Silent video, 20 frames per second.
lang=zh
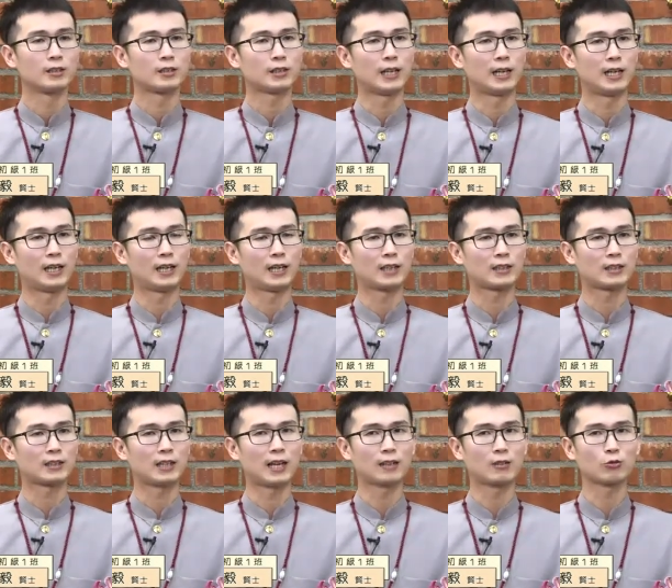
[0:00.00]
那
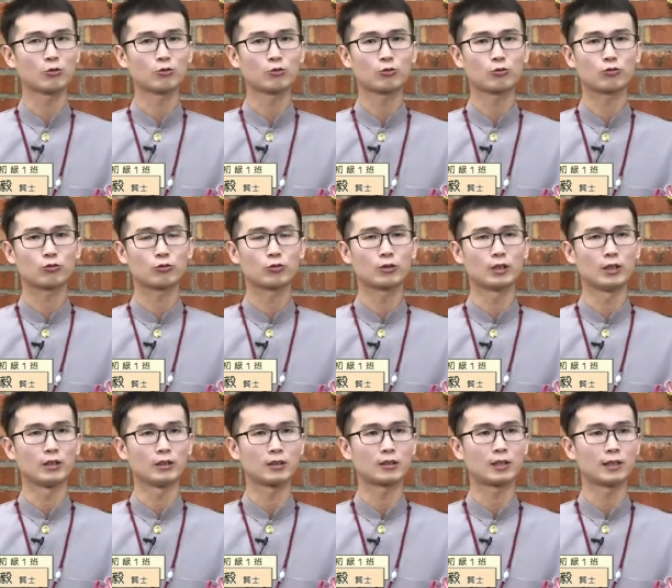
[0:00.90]
当
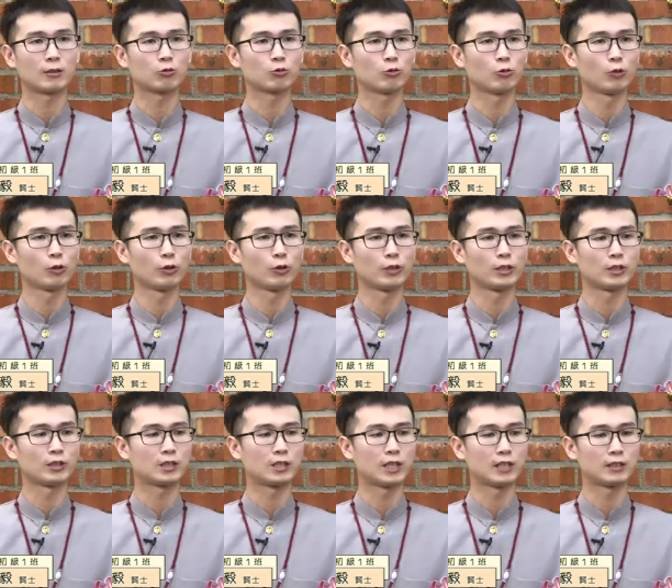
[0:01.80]
呃当初我有
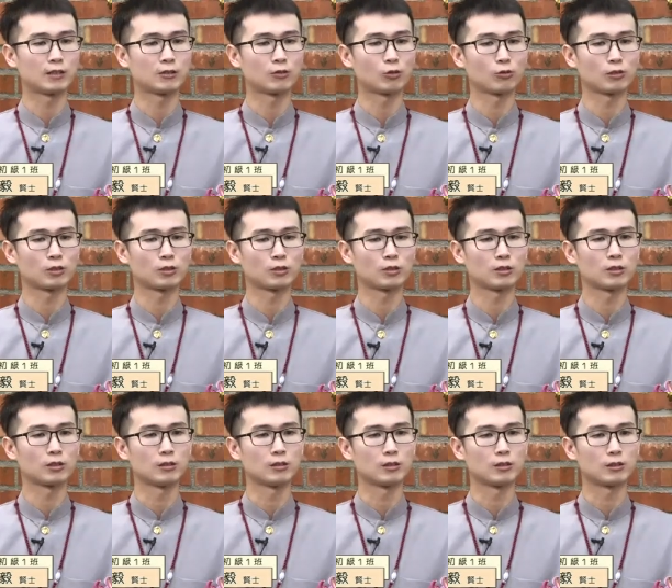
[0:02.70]
一间就
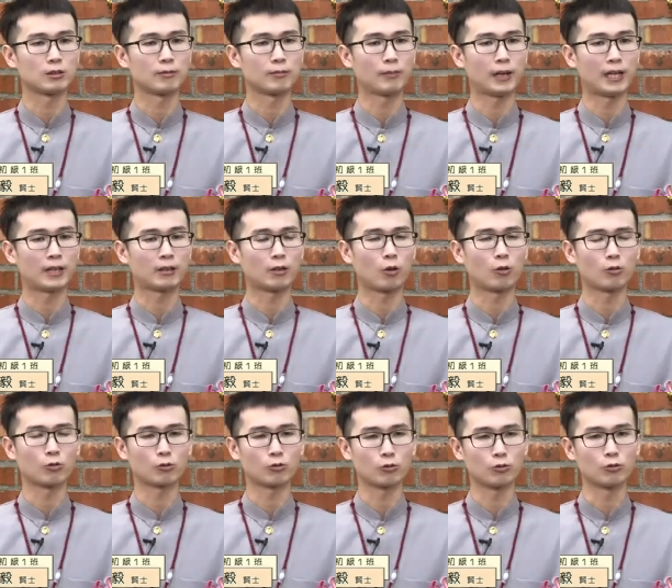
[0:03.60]
是卖
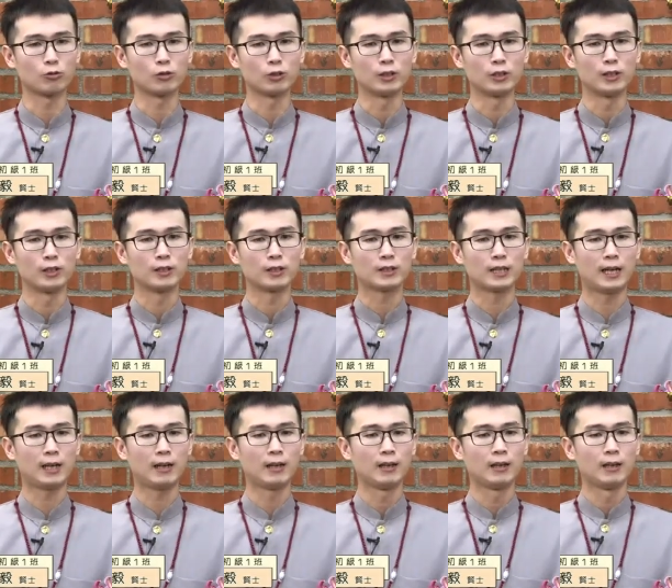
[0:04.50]
公寓，
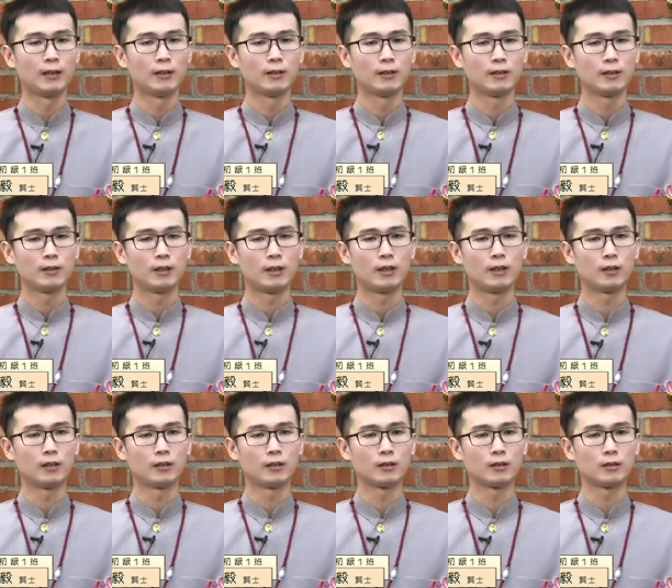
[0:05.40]
那
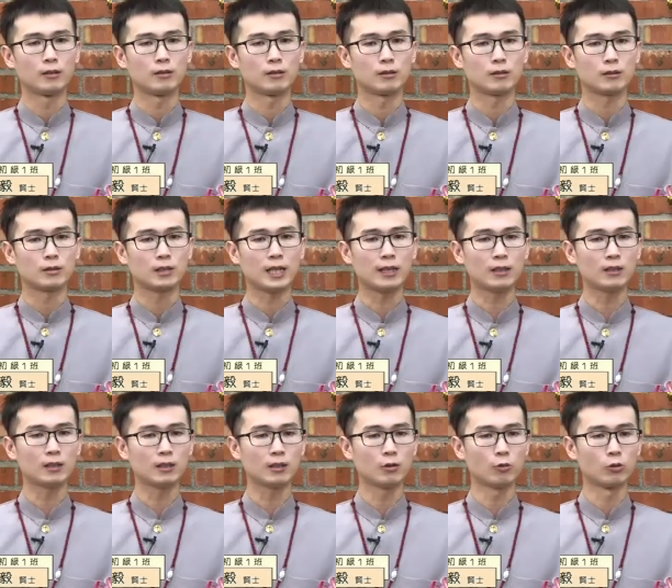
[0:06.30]
呃他
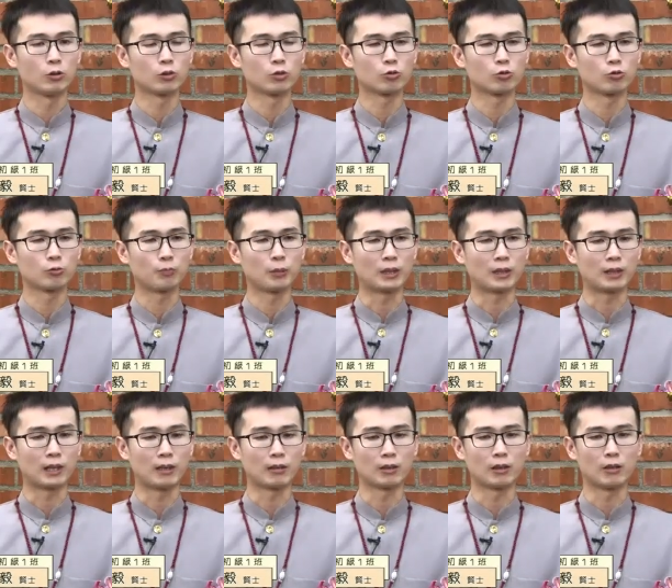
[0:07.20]
那个文书
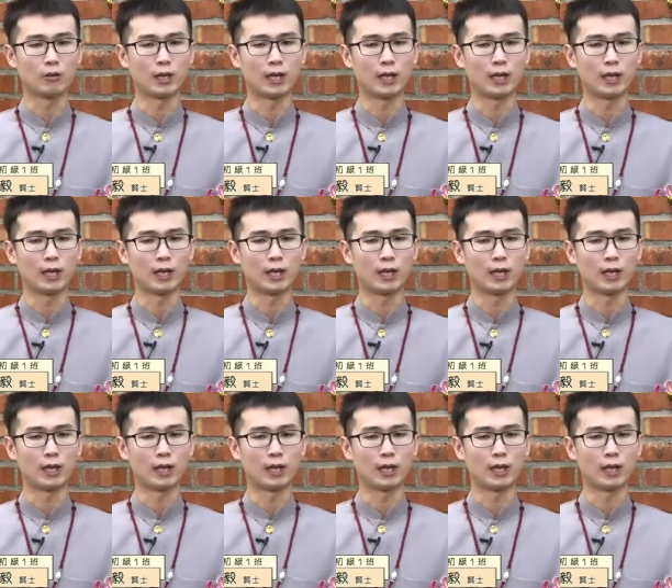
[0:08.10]
禀告的